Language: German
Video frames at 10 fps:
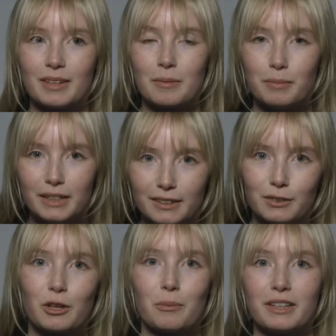Medien-
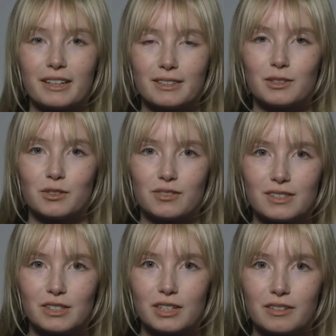und
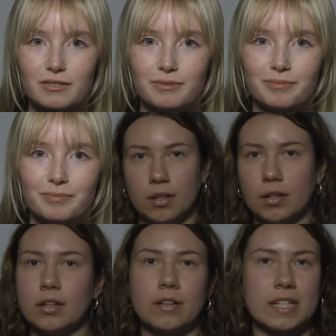Kommunikationswissenschaften.
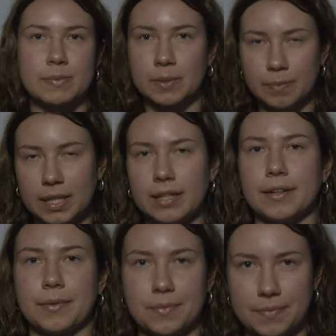Irgendwas mit Medien.